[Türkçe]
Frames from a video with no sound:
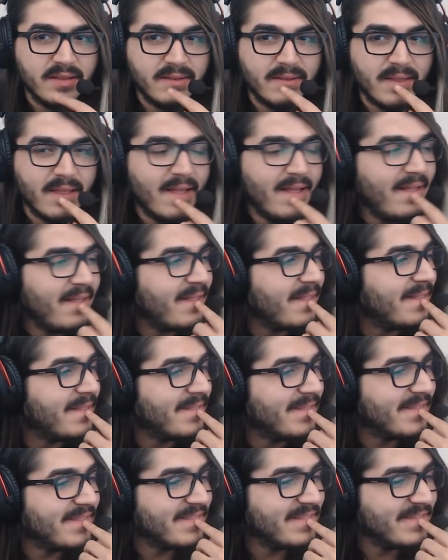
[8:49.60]
He?
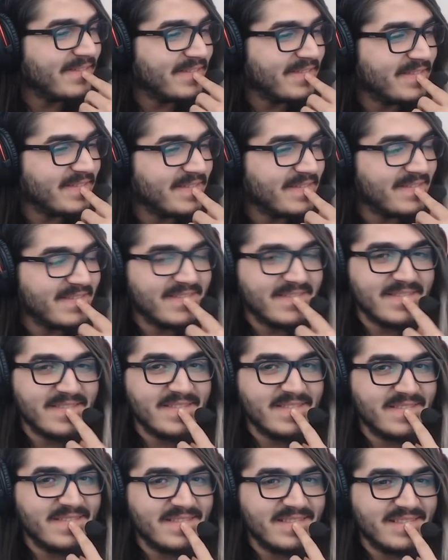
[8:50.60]
bir de
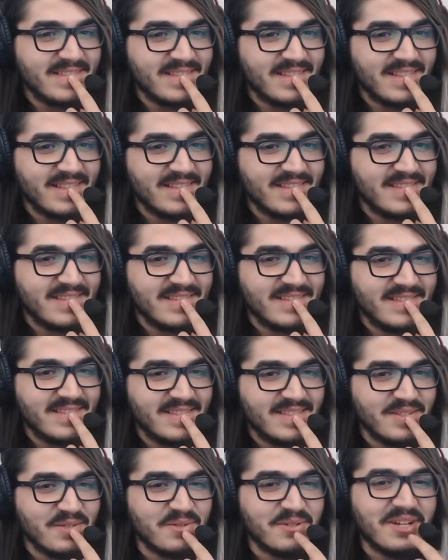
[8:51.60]
şey diyor ya değil mi?
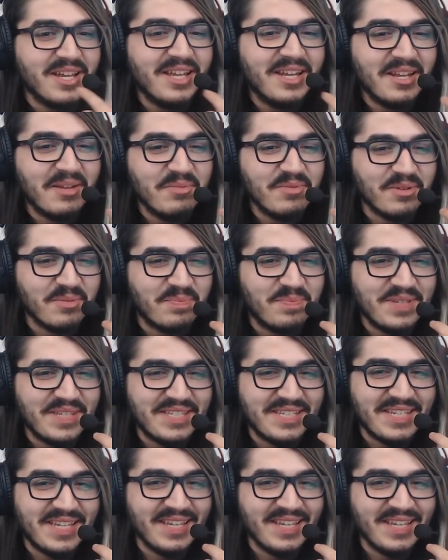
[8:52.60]
Onaylamıyorum piç.